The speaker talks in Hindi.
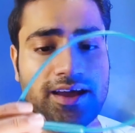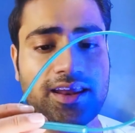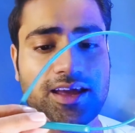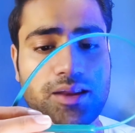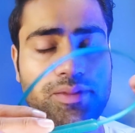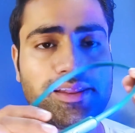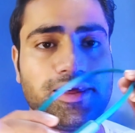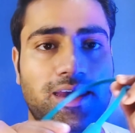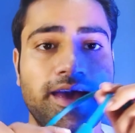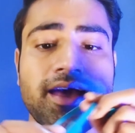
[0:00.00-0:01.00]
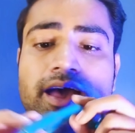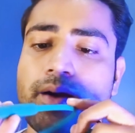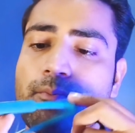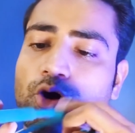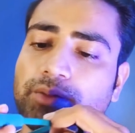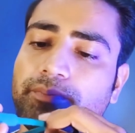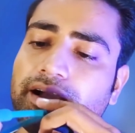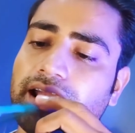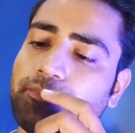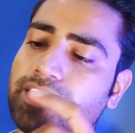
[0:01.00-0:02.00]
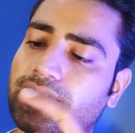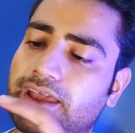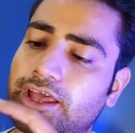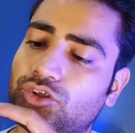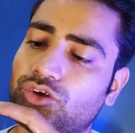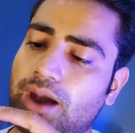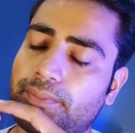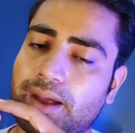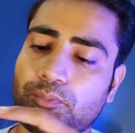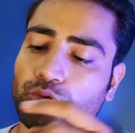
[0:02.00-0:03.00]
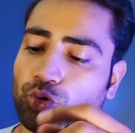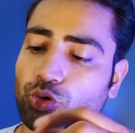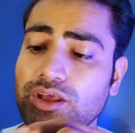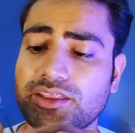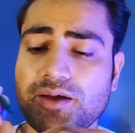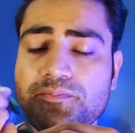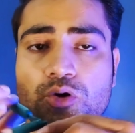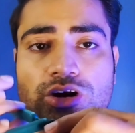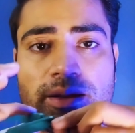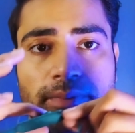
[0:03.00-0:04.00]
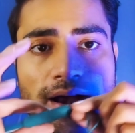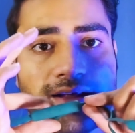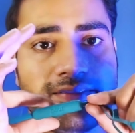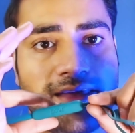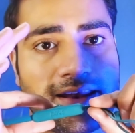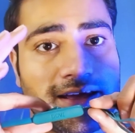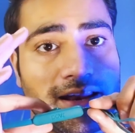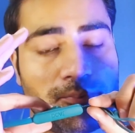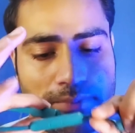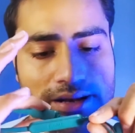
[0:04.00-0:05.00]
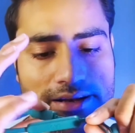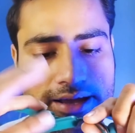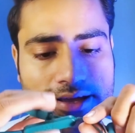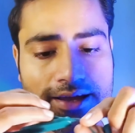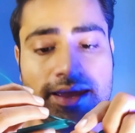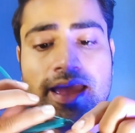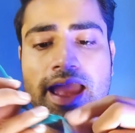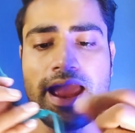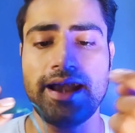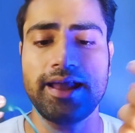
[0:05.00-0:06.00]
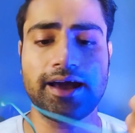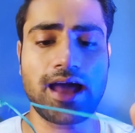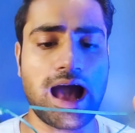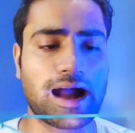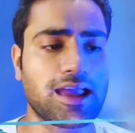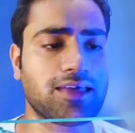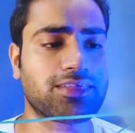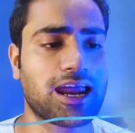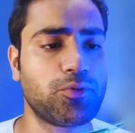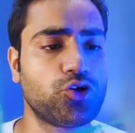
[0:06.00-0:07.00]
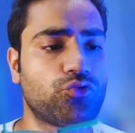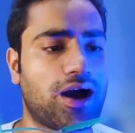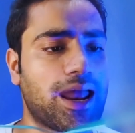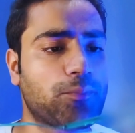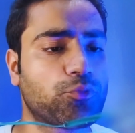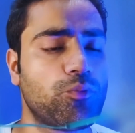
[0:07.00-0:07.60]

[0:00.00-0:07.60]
पर देखने के लिए मिलती है बॉटम में आप देखेंगे तो यहाँ पर आपको दोनों ही तरफ बोर्ड की ब्रांडिंग देखने के लिए मिल जाएगी एंड अगर आगे की साइड में जो वायर